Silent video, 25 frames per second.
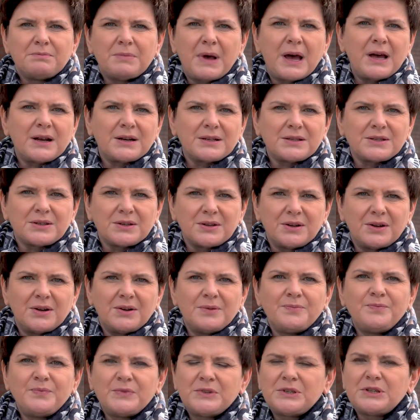
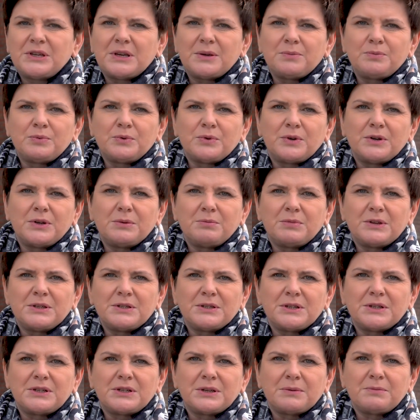bardzo ciepło i
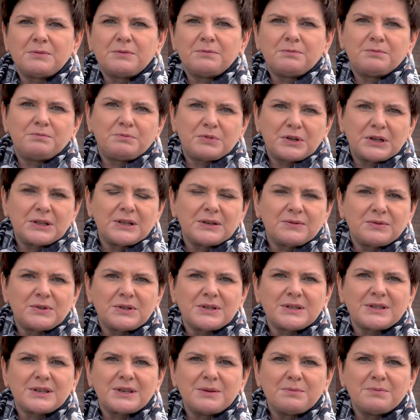będziecie przede
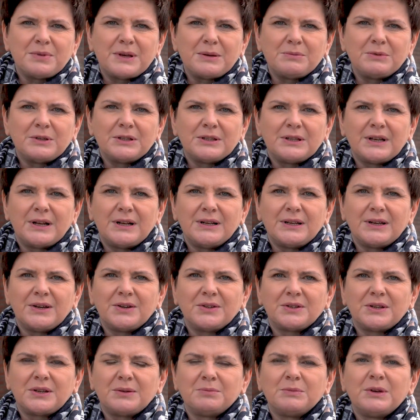wszystkim pamiętali
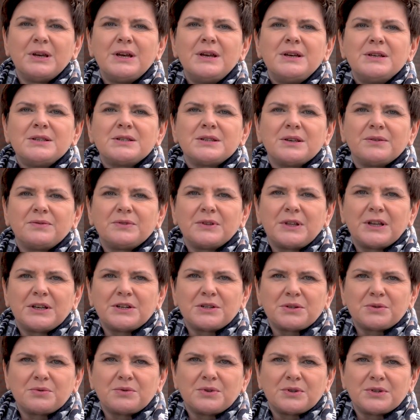o tym, co
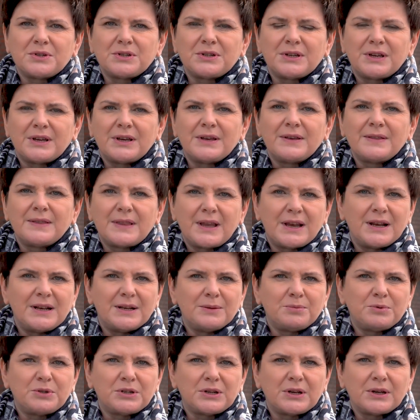wydarzyło się
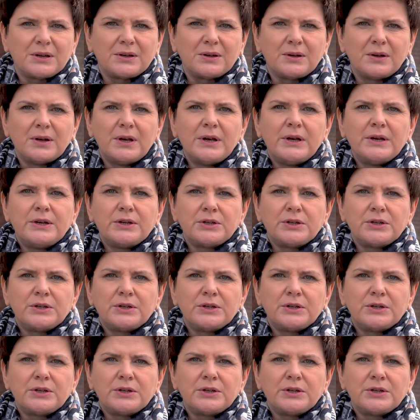najlepszego.